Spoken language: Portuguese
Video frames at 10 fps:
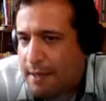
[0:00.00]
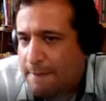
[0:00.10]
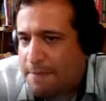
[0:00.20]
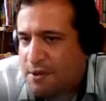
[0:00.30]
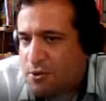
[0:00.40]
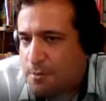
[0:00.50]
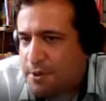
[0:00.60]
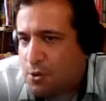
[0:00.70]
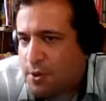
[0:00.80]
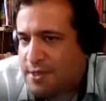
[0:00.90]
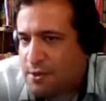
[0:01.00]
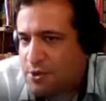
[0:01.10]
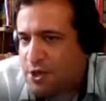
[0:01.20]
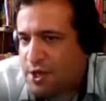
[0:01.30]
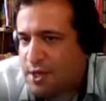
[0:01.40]
a π sobre 2. Então,
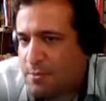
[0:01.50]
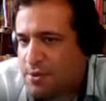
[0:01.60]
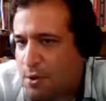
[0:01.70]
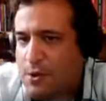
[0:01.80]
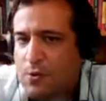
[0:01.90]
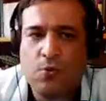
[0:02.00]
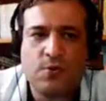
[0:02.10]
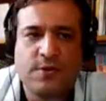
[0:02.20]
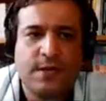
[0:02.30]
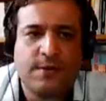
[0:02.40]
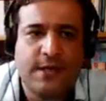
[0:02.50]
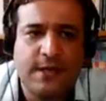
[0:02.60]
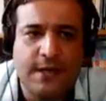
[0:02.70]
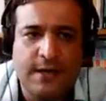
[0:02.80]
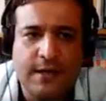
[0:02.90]
já chegamos a uma conclusão
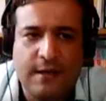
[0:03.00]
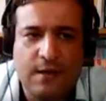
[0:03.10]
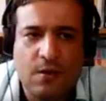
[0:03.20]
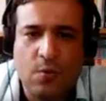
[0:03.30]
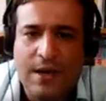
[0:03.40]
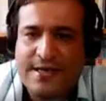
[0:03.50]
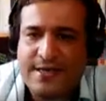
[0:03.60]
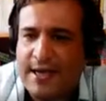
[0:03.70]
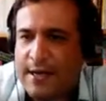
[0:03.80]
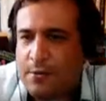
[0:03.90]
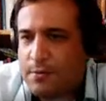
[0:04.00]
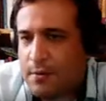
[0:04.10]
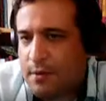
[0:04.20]
aqui. O A0